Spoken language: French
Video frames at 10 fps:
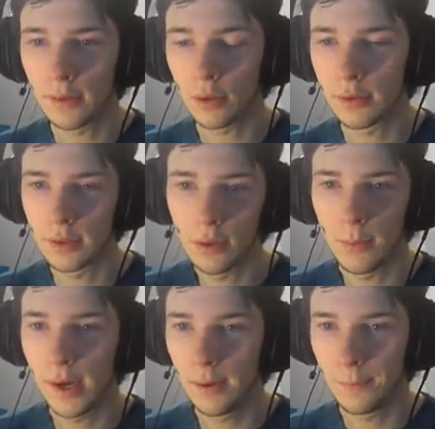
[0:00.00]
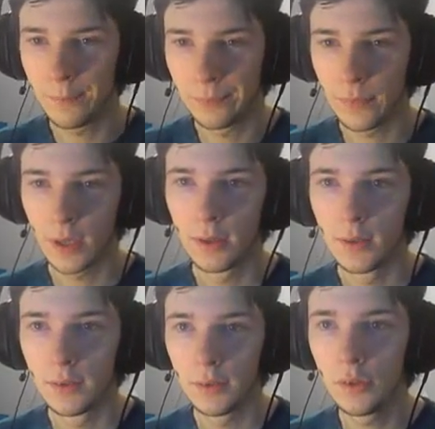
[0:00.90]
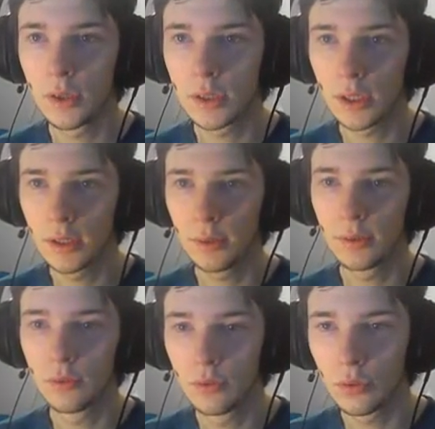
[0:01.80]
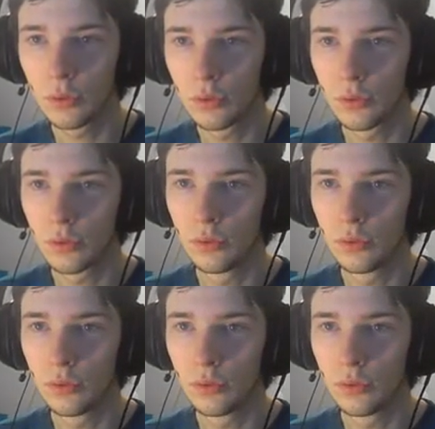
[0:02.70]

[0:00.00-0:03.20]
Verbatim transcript: hein, non, c'est normal. Il doit acheter un petit truc.